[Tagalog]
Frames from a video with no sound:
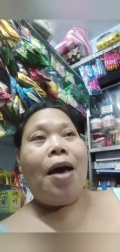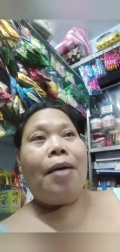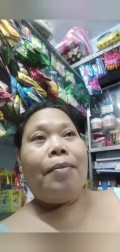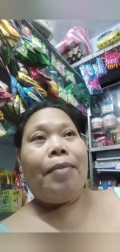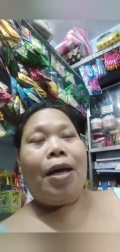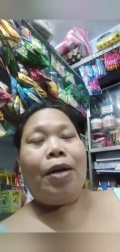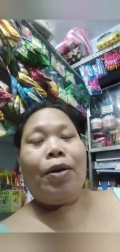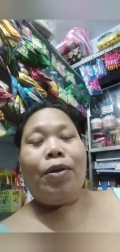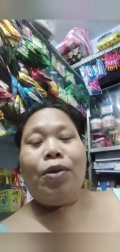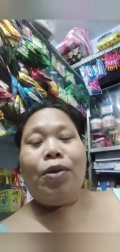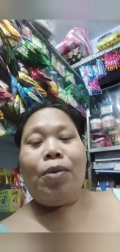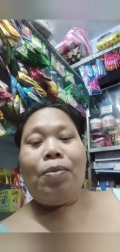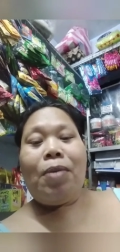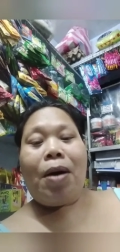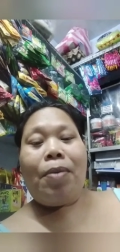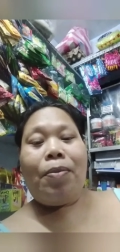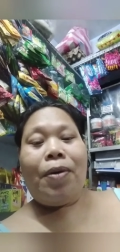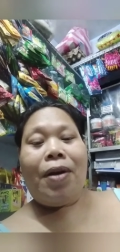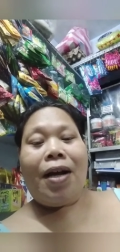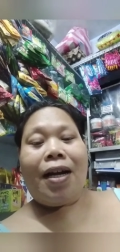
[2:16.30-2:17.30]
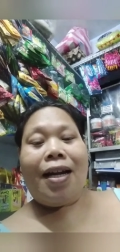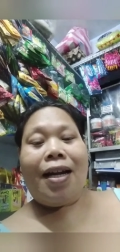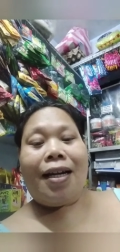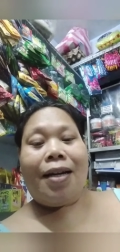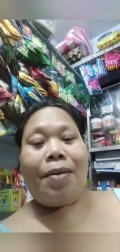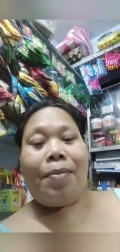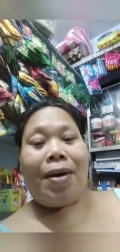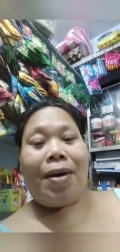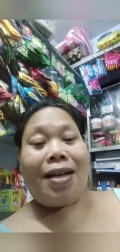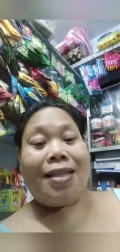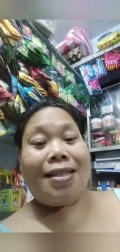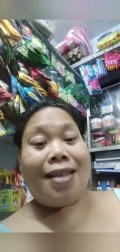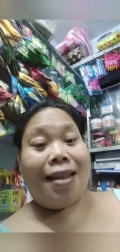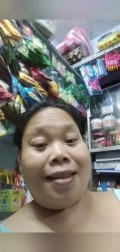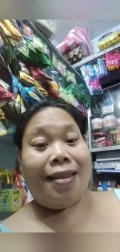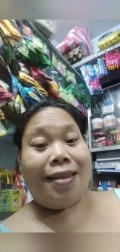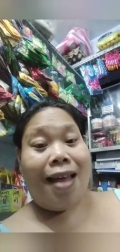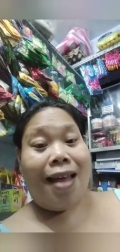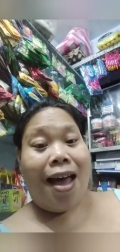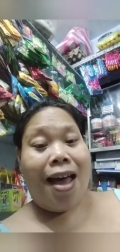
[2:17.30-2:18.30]
meron doon mga bulaklak ng mga
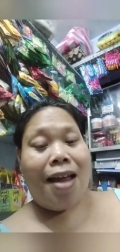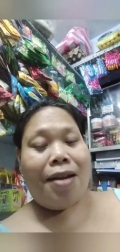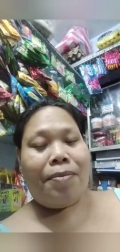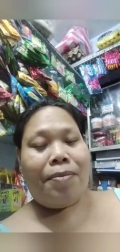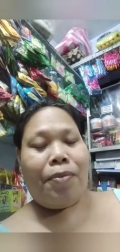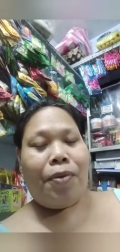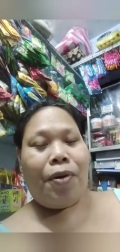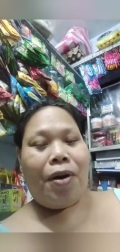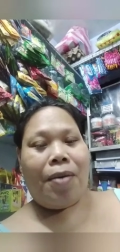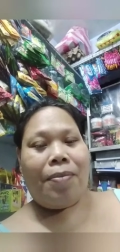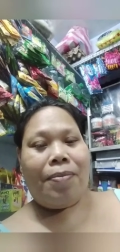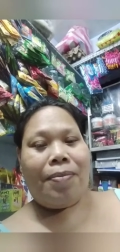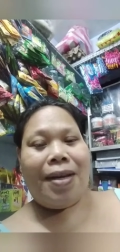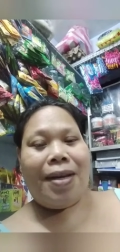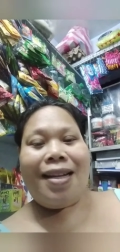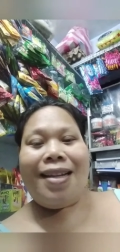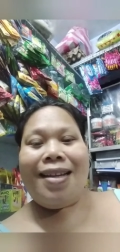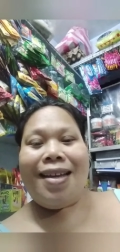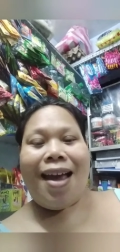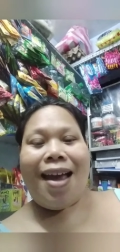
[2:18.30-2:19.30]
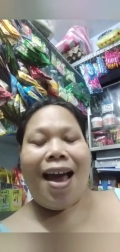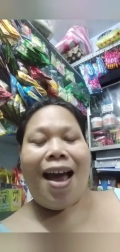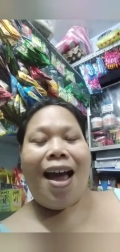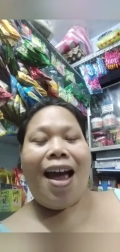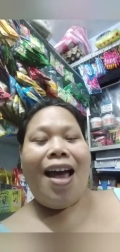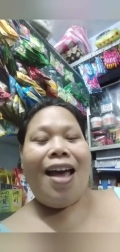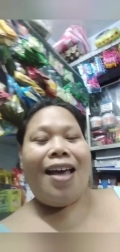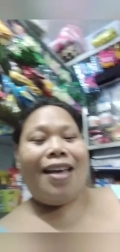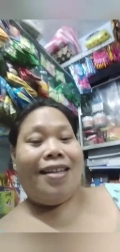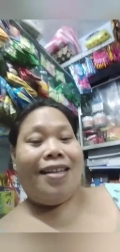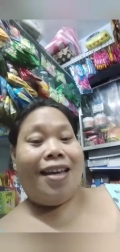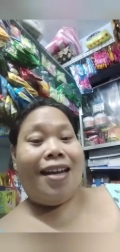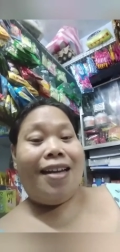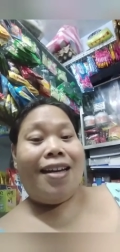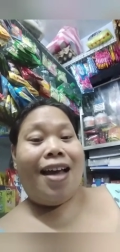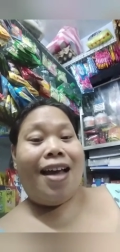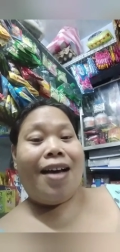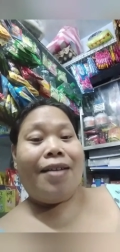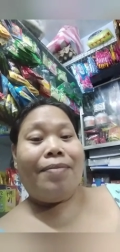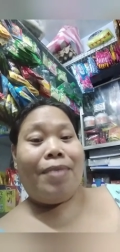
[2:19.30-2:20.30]
santan, bugambilya, yan
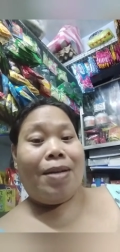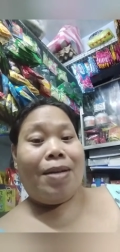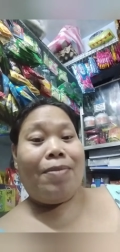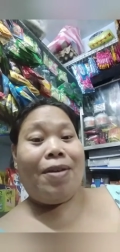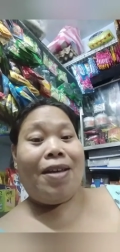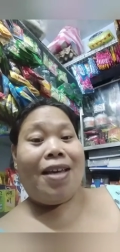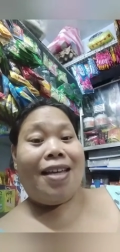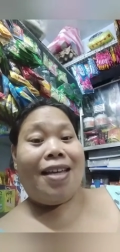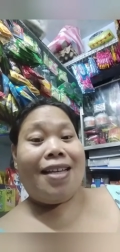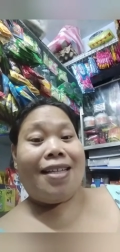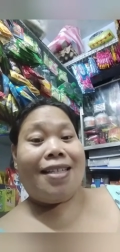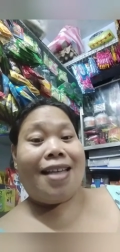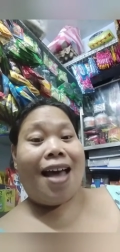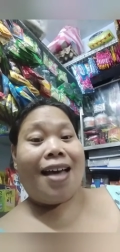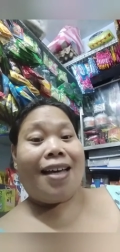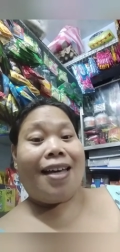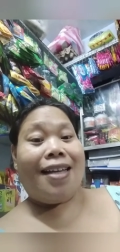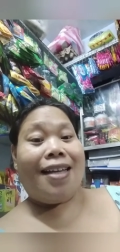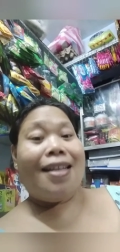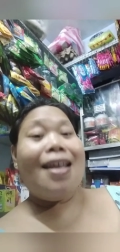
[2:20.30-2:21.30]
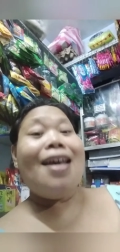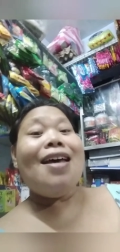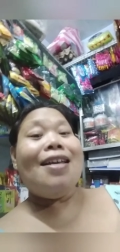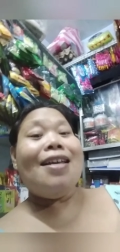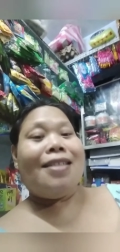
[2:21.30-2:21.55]
lang binibigyan niya sa akin.